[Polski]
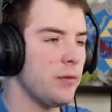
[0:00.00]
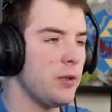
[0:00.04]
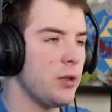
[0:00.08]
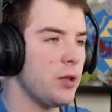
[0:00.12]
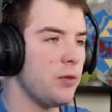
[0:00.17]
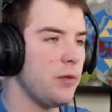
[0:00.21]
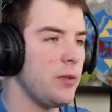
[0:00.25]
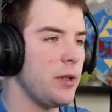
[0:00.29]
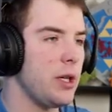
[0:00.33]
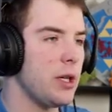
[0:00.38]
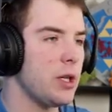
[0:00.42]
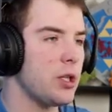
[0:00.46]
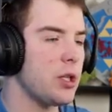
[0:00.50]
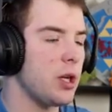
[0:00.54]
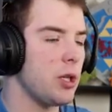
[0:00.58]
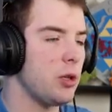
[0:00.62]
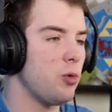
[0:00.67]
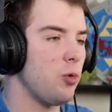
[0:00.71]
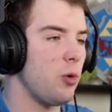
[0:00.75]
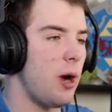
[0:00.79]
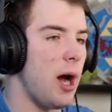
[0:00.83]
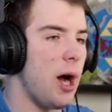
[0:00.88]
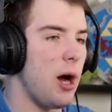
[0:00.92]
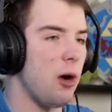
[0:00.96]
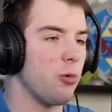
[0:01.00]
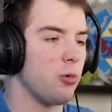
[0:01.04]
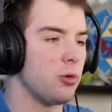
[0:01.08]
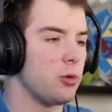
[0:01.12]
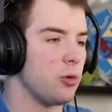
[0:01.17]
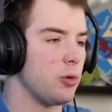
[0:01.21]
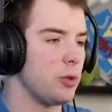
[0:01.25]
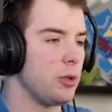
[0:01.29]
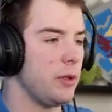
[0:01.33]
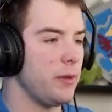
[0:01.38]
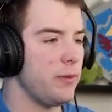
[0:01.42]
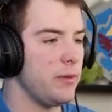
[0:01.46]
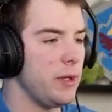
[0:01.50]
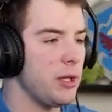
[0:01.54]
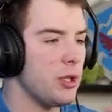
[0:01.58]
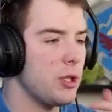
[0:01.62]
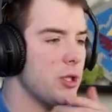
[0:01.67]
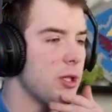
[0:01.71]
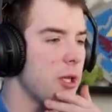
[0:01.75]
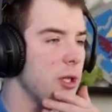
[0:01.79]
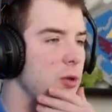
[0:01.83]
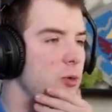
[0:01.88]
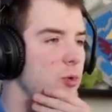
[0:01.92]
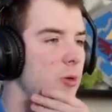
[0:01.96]
wjeżdża, tu auto, nie?
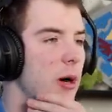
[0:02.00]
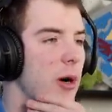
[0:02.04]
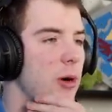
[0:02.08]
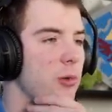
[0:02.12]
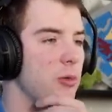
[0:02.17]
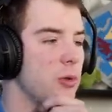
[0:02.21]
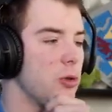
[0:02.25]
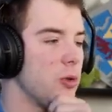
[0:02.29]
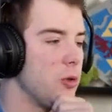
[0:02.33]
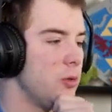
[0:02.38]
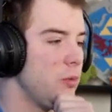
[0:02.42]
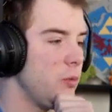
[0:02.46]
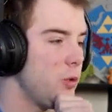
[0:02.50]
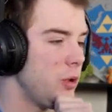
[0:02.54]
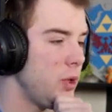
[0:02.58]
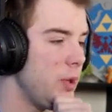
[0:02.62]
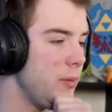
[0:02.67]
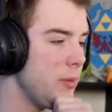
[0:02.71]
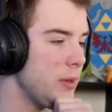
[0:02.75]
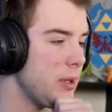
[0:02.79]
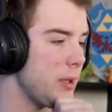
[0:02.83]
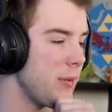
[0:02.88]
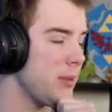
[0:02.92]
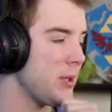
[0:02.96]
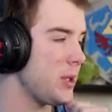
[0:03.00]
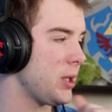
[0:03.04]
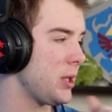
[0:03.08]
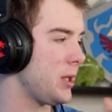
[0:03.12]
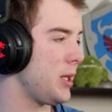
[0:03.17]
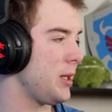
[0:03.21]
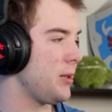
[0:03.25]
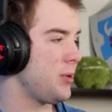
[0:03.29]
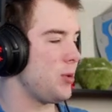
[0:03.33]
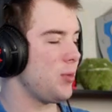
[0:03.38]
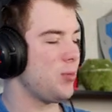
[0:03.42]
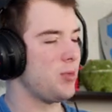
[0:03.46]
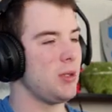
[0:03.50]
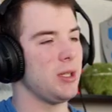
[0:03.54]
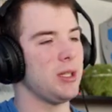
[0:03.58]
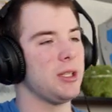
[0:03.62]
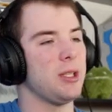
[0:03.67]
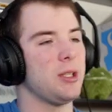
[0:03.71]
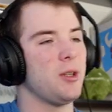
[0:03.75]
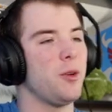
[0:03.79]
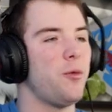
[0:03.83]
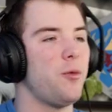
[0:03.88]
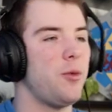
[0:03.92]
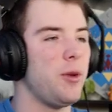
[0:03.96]
Wjeżdża tu auto. No, musimy zebrać jak najszybciej na
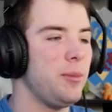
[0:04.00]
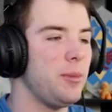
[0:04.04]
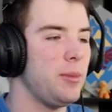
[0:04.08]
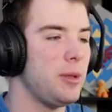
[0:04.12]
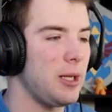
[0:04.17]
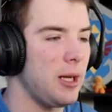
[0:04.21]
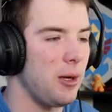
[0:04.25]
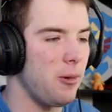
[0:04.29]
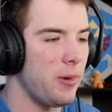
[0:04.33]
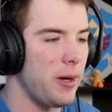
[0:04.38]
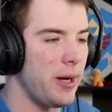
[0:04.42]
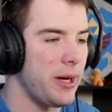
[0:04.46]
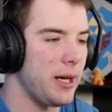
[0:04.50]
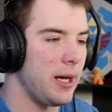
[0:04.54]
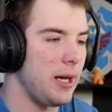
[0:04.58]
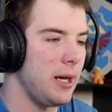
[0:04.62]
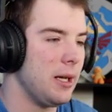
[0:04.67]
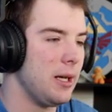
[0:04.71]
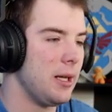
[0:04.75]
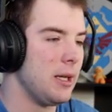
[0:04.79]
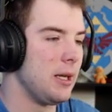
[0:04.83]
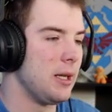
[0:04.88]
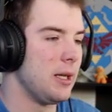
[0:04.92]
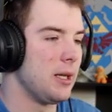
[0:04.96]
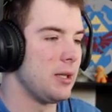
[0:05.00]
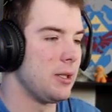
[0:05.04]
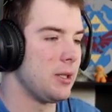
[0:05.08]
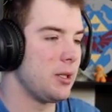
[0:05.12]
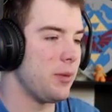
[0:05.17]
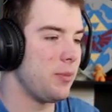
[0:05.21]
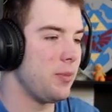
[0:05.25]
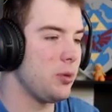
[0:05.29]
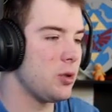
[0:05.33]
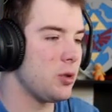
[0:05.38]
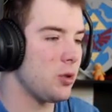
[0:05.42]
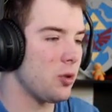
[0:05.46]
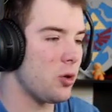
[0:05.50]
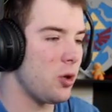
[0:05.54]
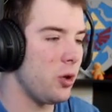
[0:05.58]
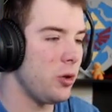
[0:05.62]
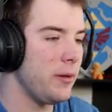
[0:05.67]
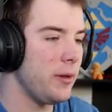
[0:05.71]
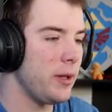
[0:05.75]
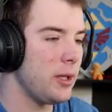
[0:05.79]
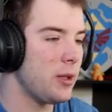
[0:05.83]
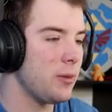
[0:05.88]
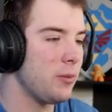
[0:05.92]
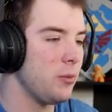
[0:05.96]
tego Flame żeby
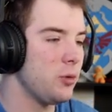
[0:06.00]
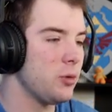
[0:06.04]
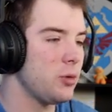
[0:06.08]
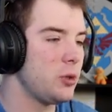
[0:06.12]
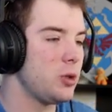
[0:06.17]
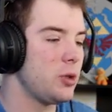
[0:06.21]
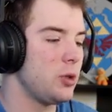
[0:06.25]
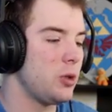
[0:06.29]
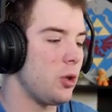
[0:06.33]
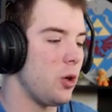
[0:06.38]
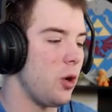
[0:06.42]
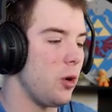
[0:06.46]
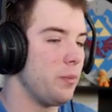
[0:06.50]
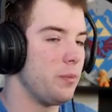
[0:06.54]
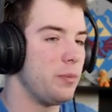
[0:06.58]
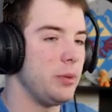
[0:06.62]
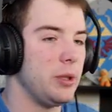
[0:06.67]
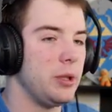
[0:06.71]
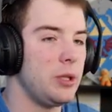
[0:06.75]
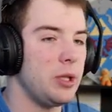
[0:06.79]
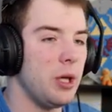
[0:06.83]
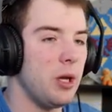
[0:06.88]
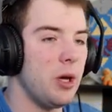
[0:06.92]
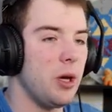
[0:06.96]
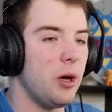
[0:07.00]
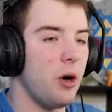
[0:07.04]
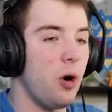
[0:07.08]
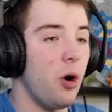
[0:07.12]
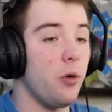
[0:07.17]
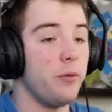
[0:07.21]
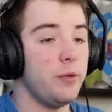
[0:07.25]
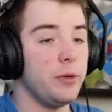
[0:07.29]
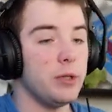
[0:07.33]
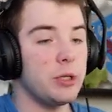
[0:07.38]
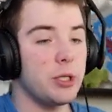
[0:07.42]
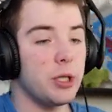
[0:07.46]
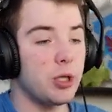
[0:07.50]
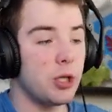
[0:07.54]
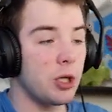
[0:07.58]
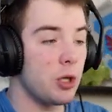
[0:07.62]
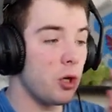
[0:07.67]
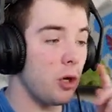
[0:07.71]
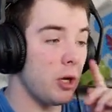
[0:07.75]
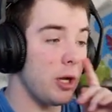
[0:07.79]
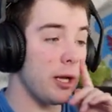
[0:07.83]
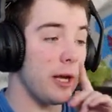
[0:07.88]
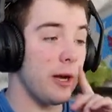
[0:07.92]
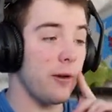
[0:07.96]
cokolwiek móc zrobić. O, widzę, że
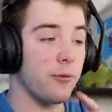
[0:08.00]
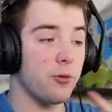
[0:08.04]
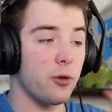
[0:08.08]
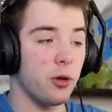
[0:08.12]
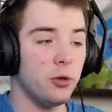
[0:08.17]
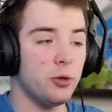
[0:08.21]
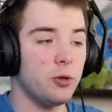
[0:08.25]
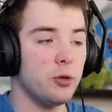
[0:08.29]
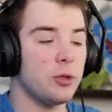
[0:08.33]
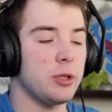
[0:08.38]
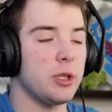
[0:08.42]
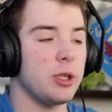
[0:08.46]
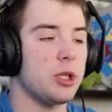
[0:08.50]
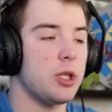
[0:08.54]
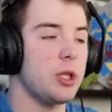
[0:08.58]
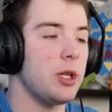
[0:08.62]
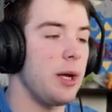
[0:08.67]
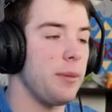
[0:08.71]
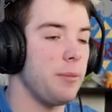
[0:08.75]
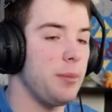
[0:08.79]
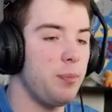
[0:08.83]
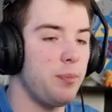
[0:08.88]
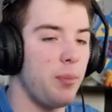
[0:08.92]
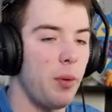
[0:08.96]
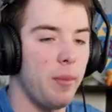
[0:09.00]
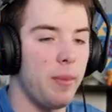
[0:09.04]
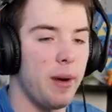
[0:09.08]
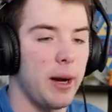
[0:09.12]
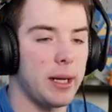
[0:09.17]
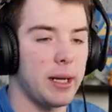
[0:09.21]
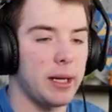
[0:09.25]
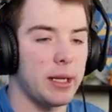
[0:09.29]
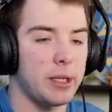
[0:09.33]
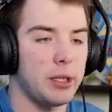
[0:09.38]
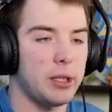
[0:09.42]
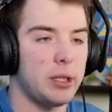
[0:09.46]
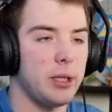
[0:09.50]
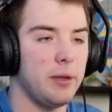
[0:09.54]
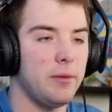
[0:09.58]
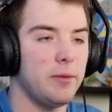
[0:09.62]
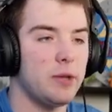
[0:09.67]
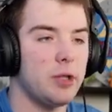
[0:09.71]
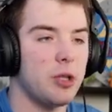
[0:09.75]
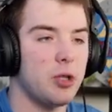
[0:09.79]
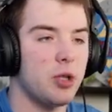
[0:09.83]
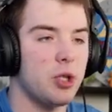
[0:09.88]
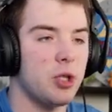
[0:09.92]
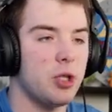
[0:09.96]
kolega w końcu zaczyna mi pomagać, nie?
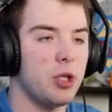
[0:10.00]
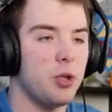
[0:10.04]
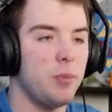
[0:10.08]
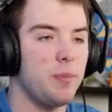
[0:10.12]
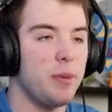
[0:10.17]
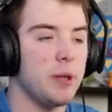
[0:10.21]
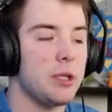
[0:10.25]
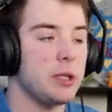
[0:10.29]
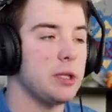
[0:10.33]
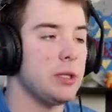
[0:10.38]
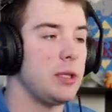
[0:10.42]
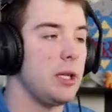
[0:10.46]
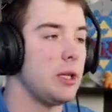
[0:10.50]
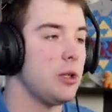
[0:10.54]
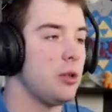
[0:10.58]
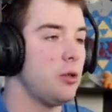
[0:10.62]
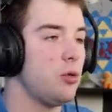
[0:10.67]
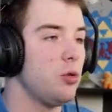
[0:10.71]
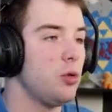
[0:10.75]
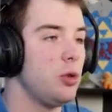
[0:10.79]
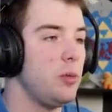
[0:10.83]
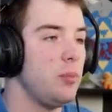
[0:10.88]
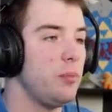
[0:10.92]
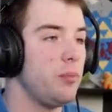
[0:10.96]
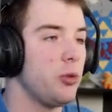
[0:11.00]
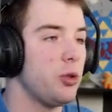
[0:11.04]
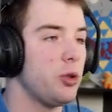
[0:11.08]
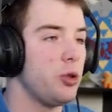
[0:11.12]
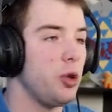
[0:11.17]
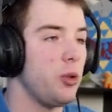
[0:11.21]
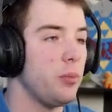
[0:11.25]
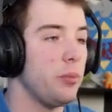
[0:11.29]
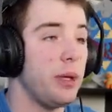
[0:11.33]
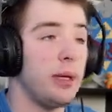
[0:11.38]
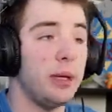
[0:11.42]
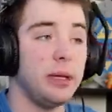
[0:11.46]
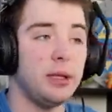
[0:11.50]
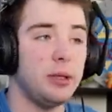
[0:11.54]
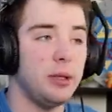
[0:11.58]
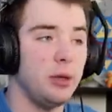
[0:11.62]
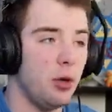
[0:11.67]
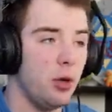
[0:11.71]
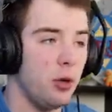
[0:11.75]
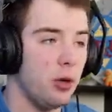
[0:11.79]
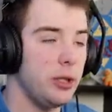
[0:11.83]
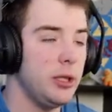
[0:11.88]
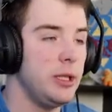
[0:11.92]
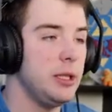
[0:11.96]
Widzę, że Jeepas na drugim poziomie
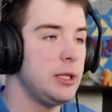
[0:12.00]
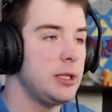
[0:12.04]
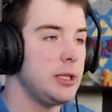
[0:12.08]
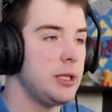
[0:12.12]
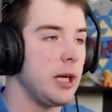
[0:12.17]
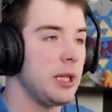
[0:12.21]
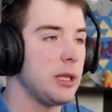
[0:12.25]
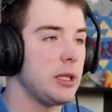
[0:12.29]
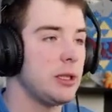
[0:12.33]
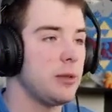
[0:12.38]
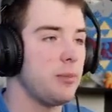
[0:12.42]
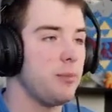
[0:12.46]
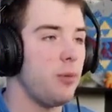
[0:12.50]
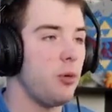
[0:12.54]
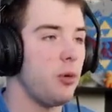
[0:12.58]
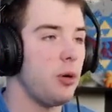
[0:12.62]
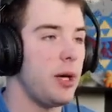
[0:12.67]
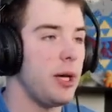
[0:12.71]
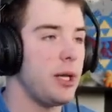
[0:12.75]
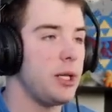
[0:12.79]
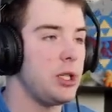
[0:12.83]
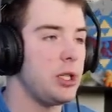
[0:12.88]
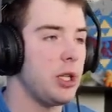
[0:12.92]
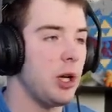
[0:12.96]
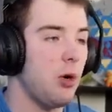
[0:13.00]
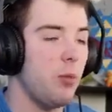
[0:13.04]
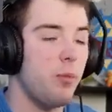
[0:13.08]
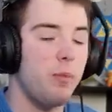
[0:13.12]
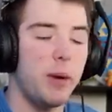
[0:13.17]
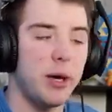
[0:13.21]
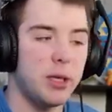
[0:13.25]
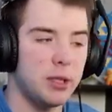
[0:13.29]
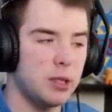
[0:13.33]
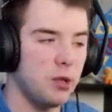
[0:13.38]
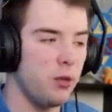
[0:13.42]
instant poleciał, bardzo